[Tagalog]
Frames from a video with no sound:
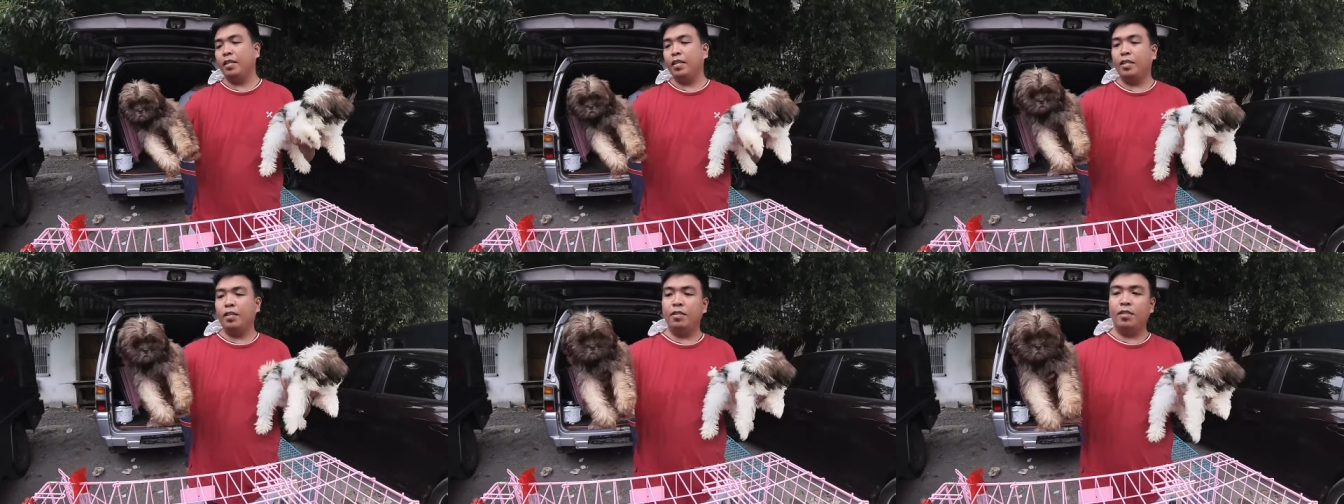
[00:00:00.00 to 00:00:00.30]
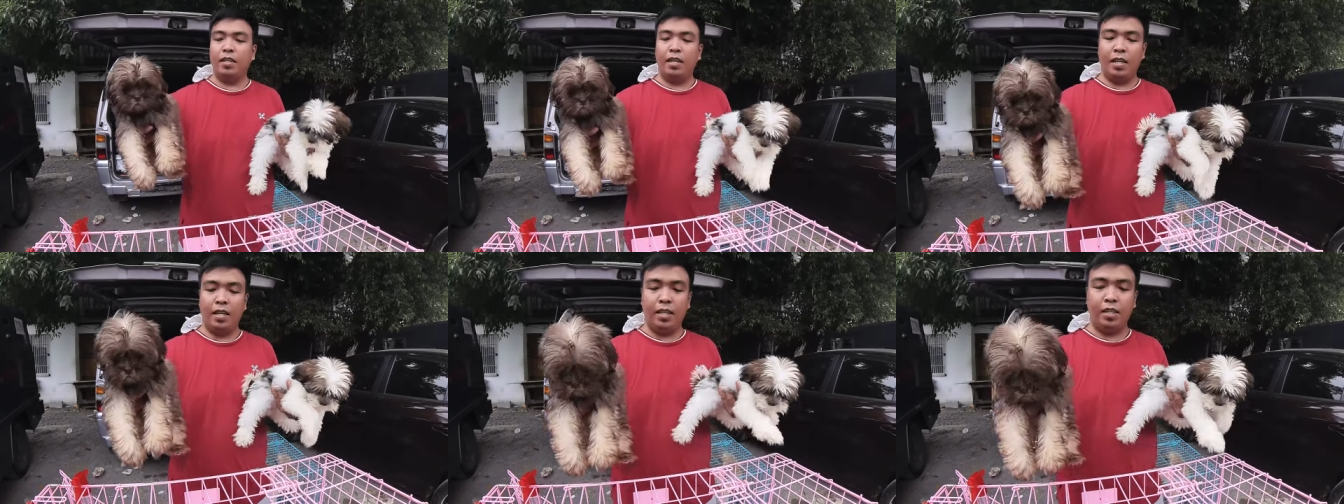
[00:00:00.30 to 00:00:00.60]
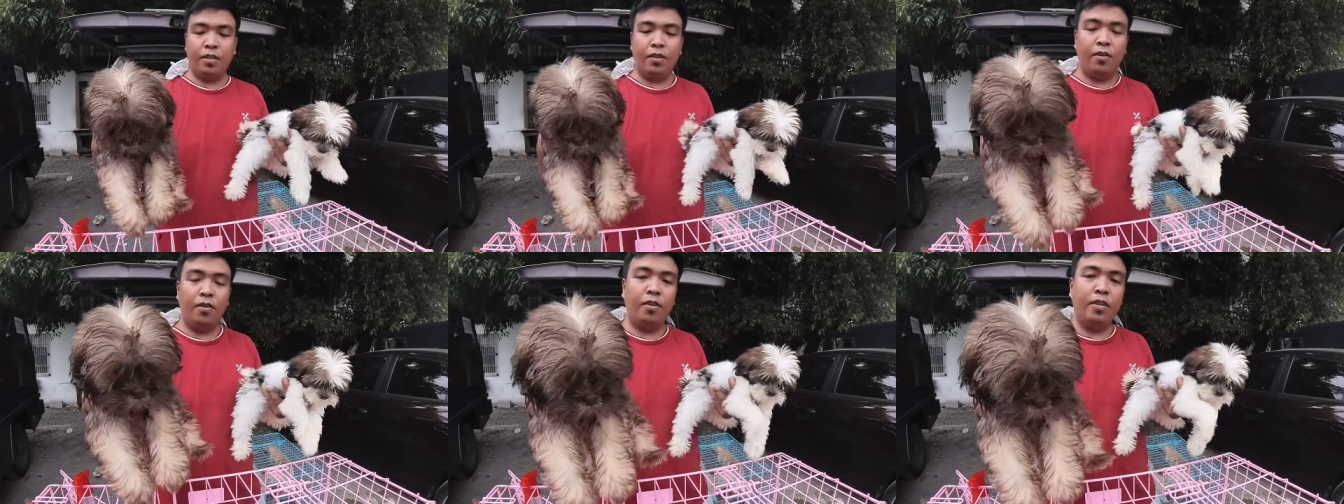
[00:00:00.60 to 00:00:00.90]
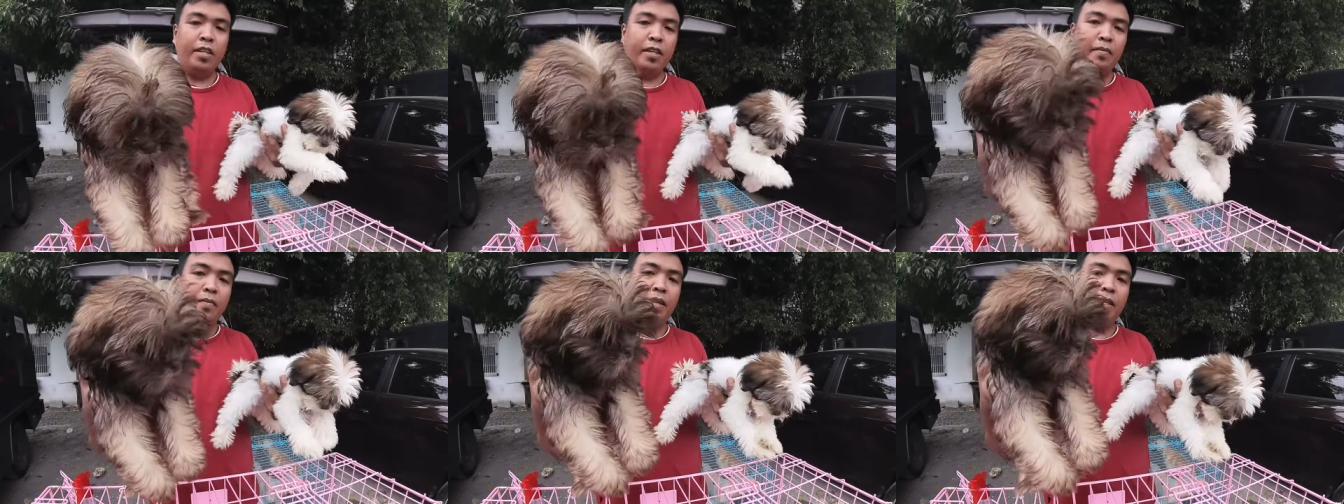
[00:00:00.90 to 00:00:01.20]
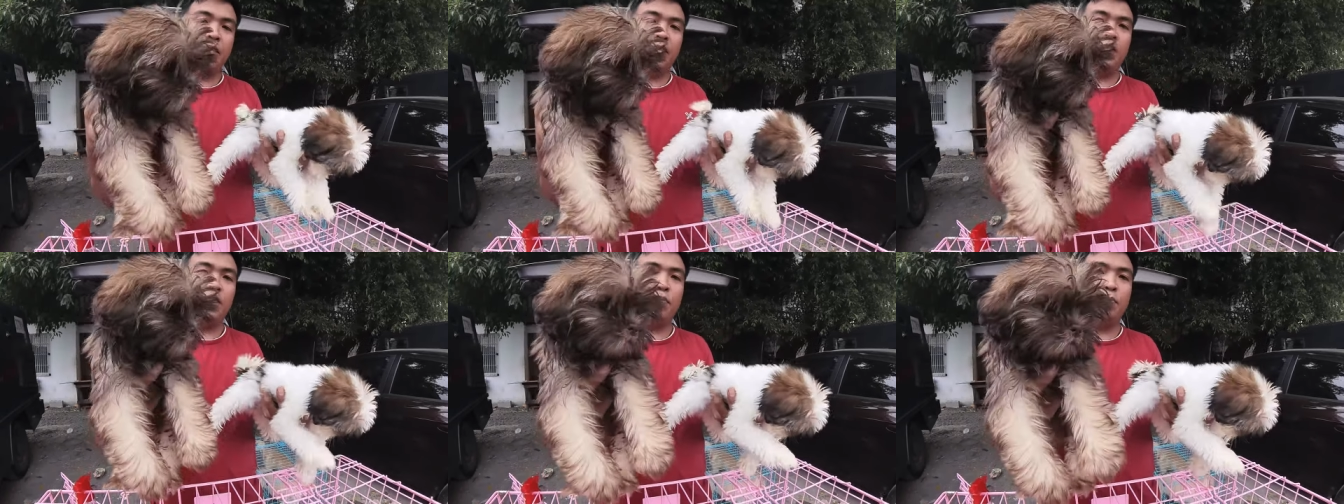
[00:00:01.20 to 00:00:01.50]
Dito sa Choco
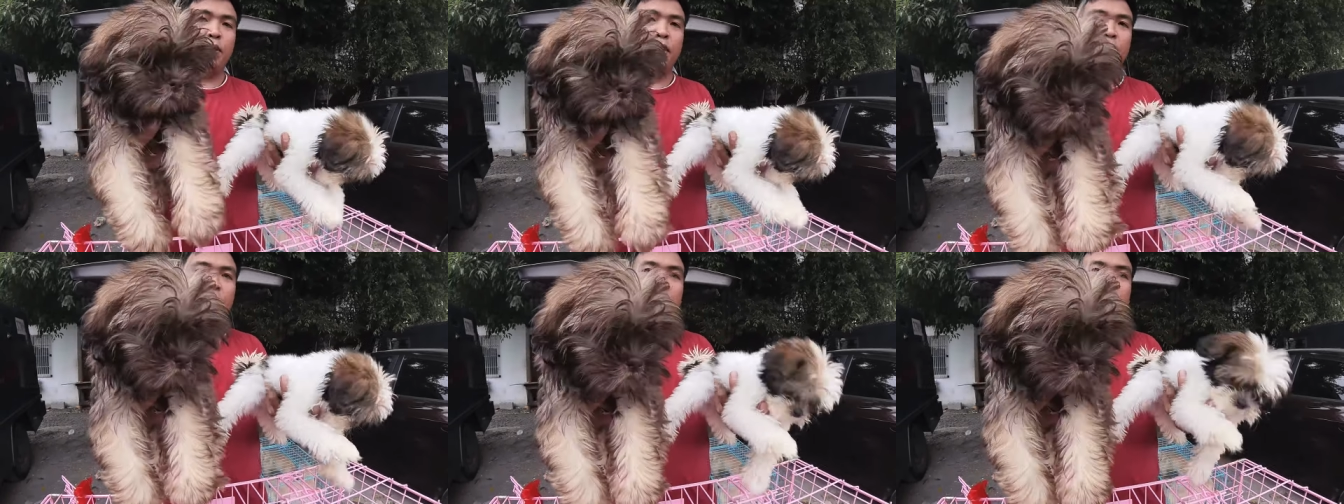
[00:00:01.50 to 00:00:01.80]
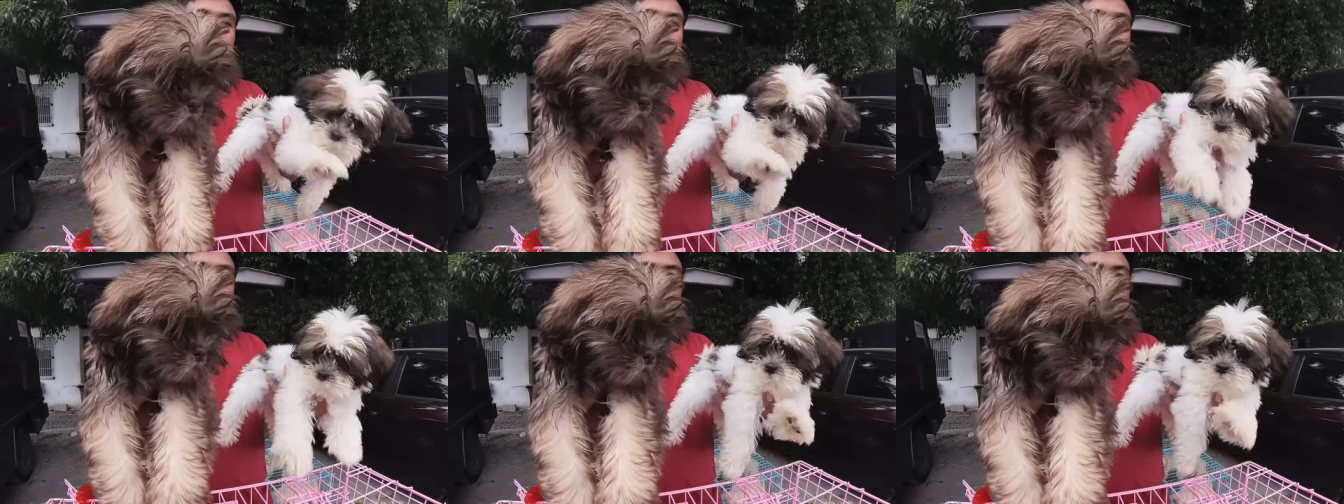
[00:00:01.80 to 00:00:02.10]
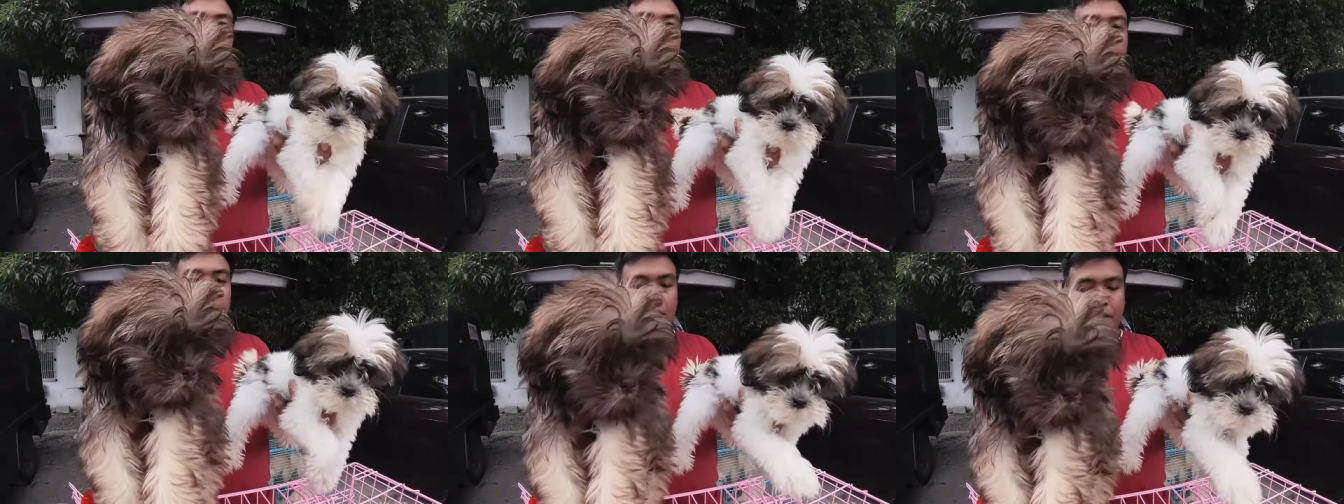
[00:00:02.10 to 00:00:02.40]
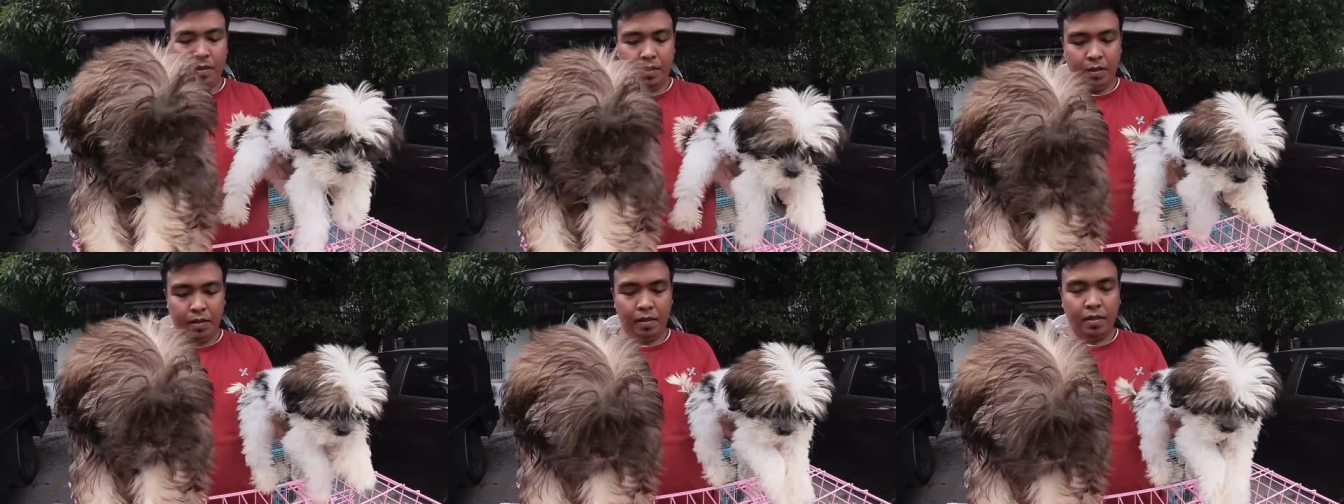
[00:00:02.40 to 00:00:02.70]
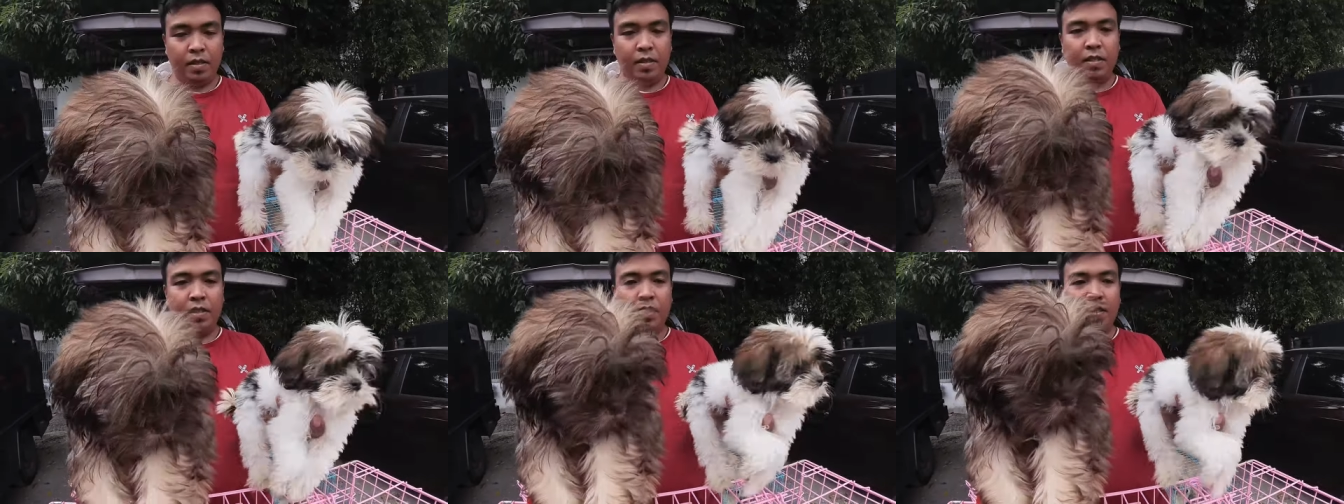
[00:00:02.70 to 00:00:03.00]
Liver, 6.5.
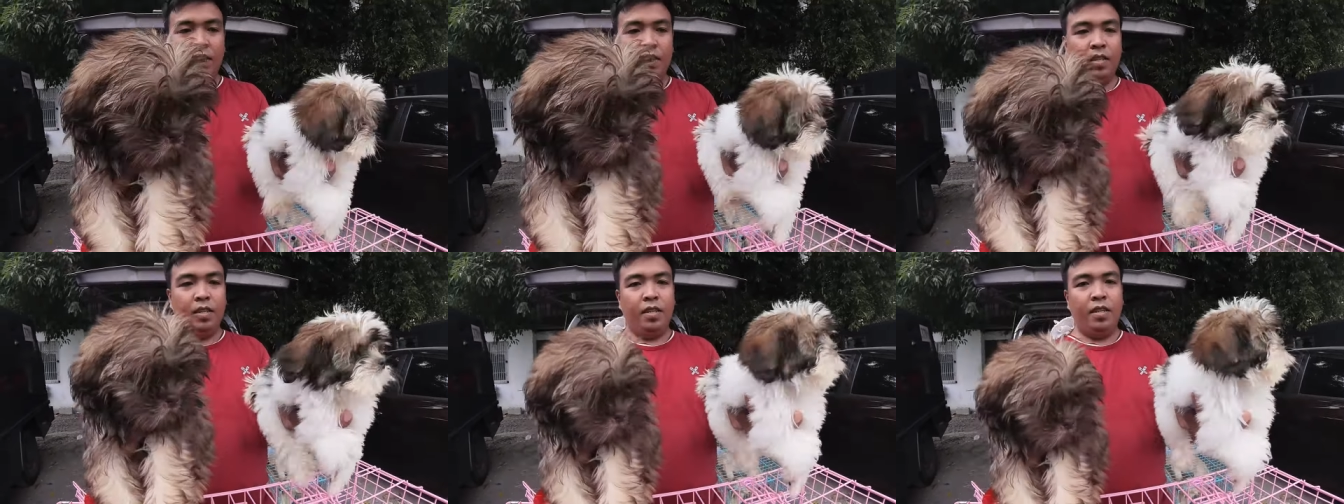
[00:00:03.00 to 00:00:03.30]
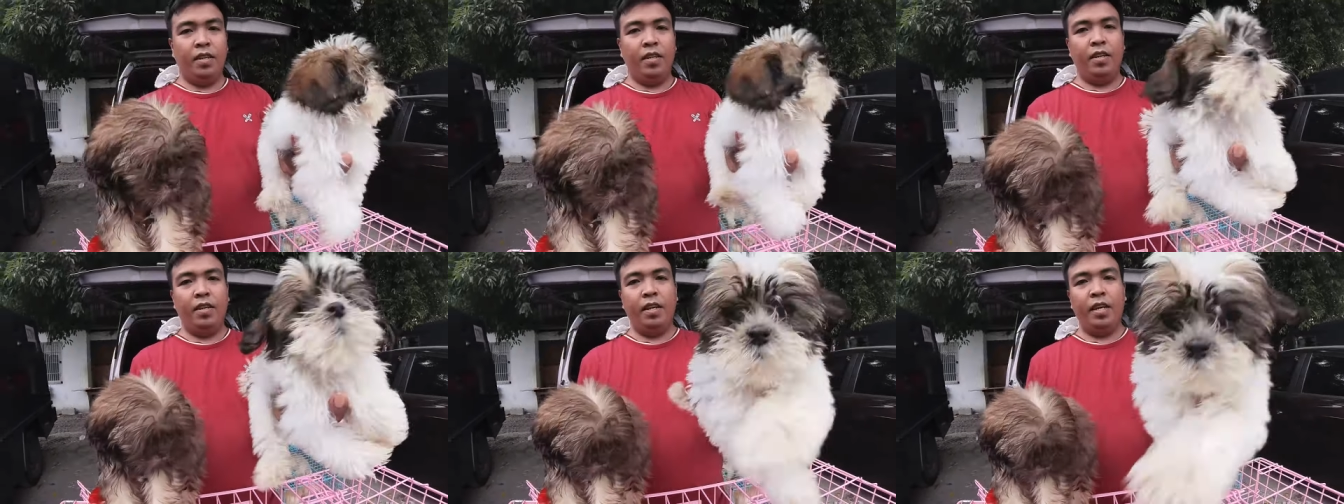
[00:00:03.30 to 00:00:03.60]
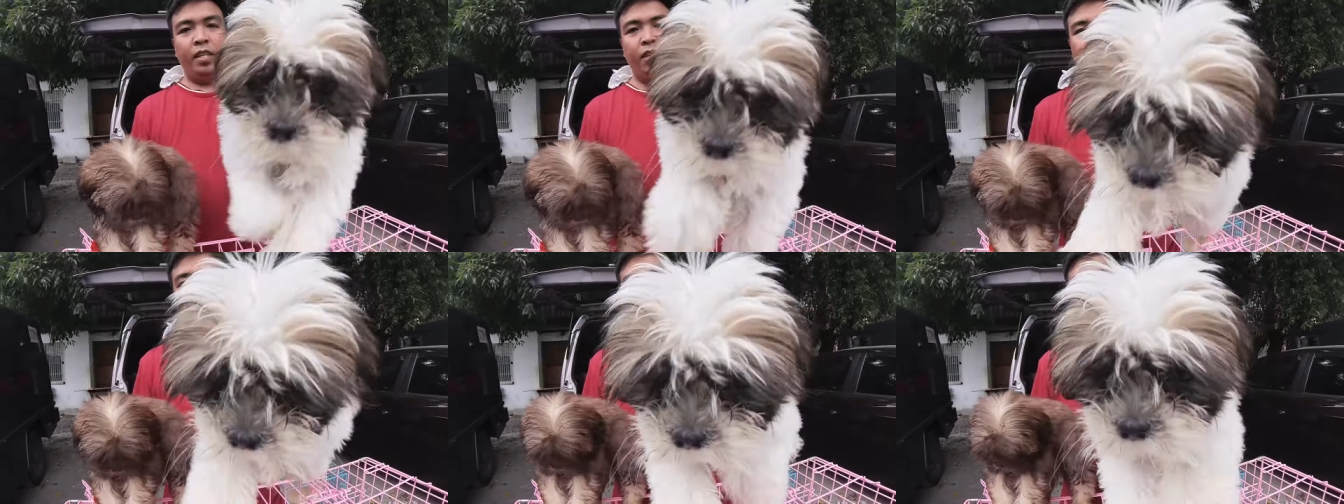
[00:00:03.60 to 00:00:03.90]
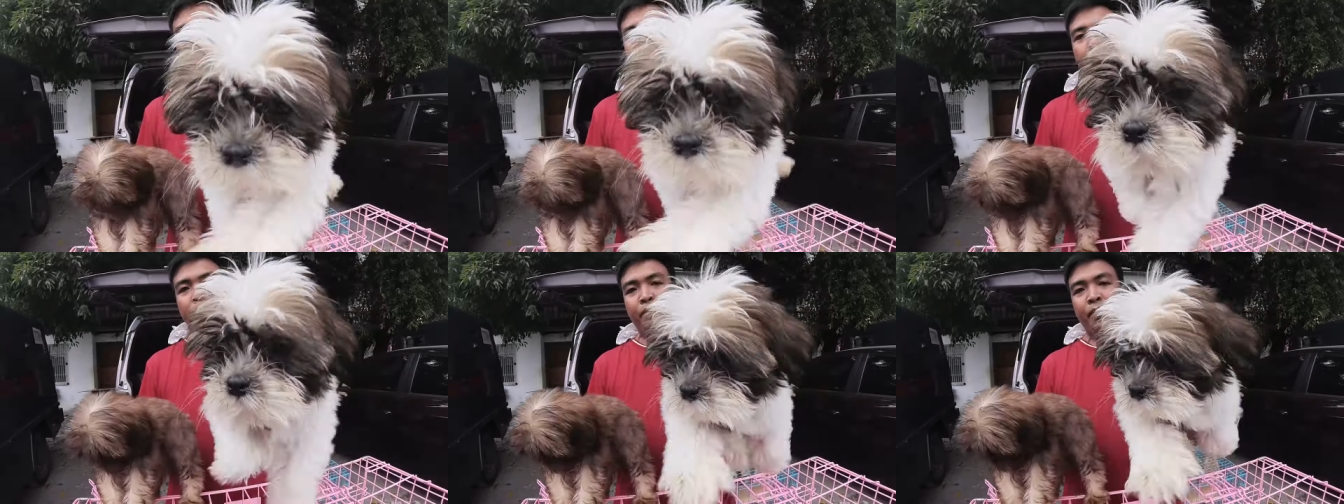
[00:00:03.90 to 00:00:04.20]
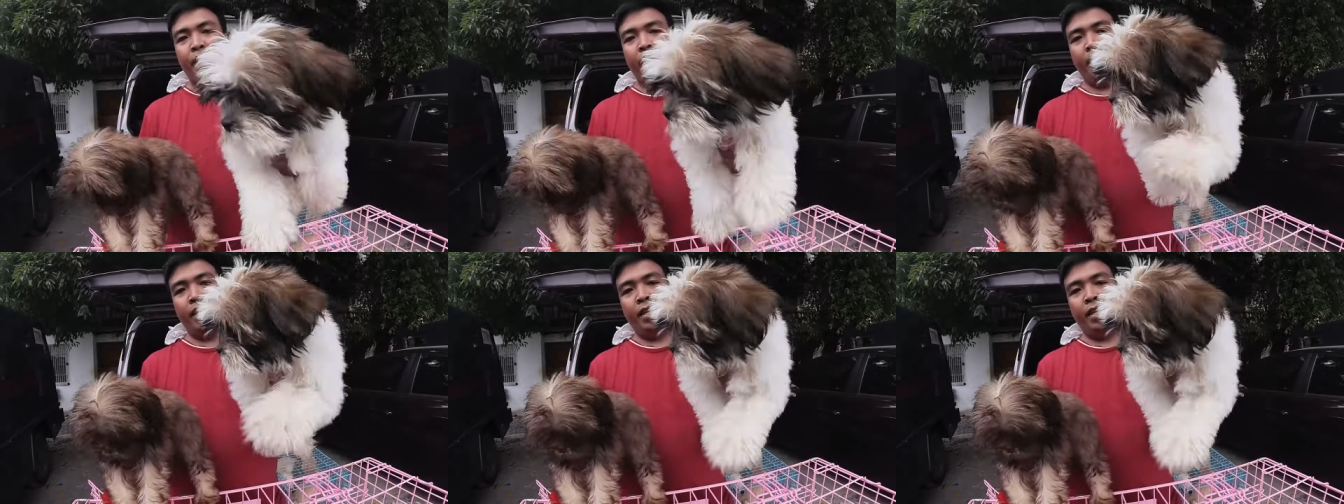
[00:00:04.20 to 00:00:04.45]
5K at 6.5. Uh, ah, ito yung 5K